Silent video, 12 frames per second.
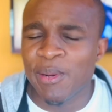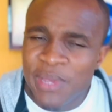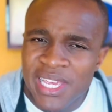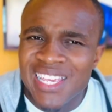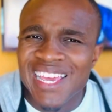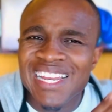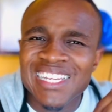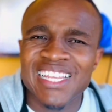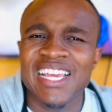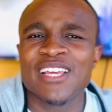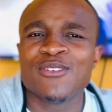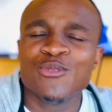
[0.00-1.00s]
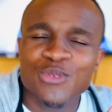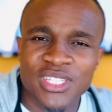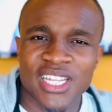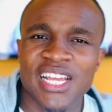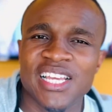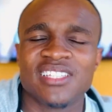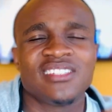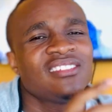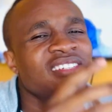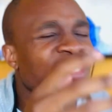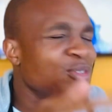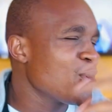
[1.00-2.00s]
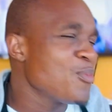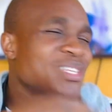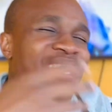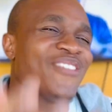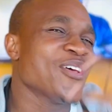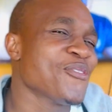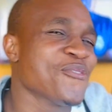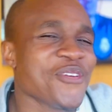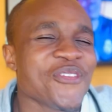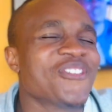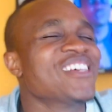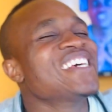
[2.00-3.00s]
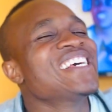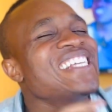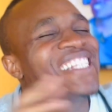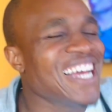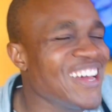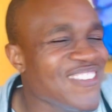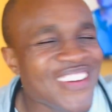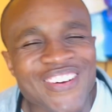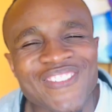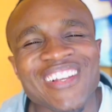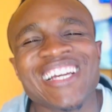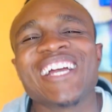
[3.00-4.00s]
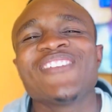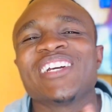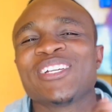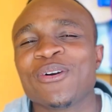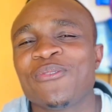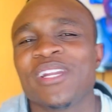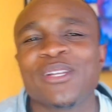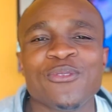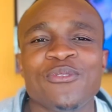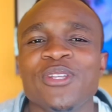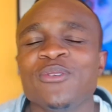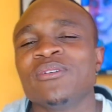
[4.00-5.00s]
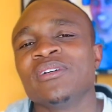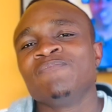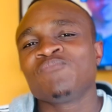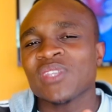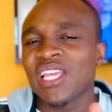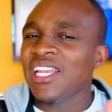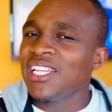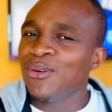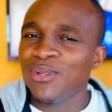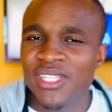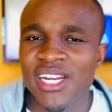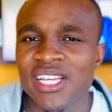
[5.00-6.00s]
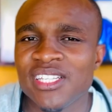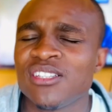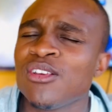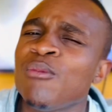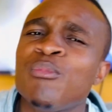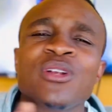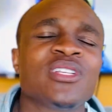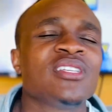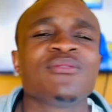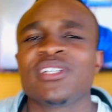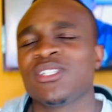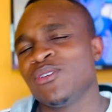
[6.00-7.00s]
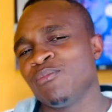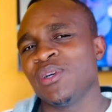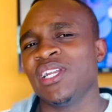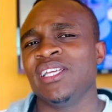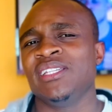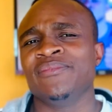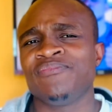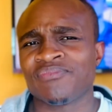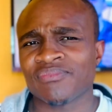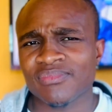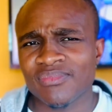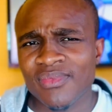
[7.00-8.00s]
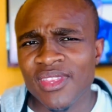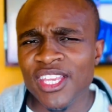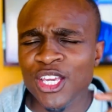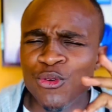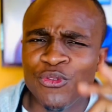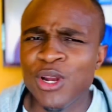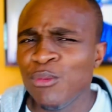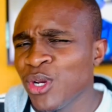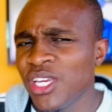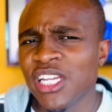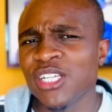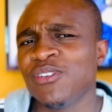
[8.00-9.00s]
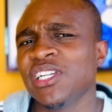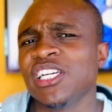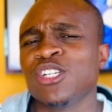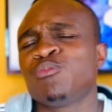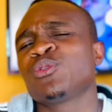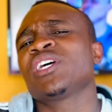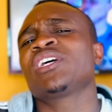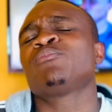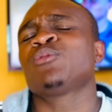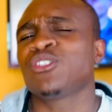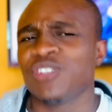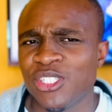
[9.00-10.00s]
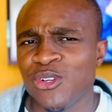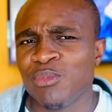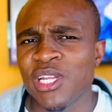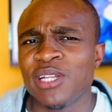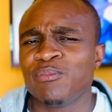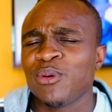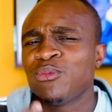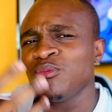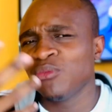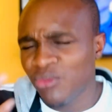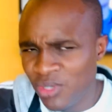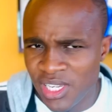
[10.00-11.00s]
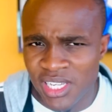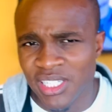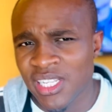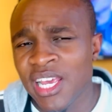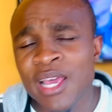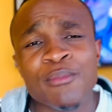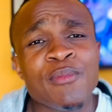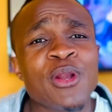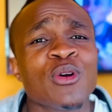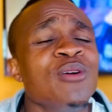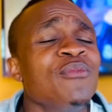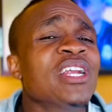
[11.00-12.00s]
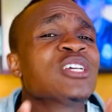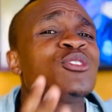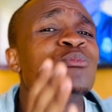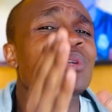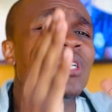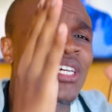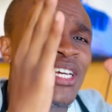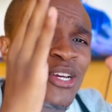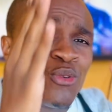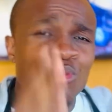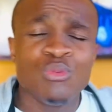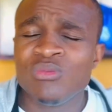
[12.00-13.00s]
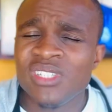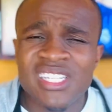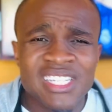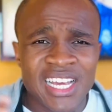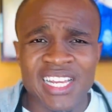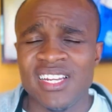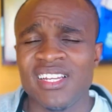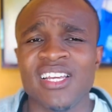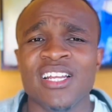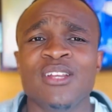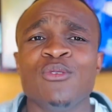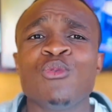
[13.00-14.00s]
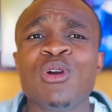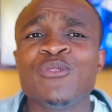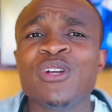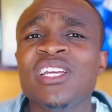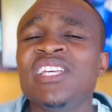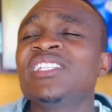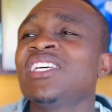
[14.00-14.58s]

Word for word: mim, quem tem um 13, já estou a começar a falar do vídeo, está meio complicado, mas já estou a falar do vídeo. Quem tem um 13 pode sim fazer um upgrade. Eu vou falar um pouquinho das vantagens, porque é que pode fazer um upgrade para um, um 15. Primeiro vamos falar sobre o design dele. O iPhone 15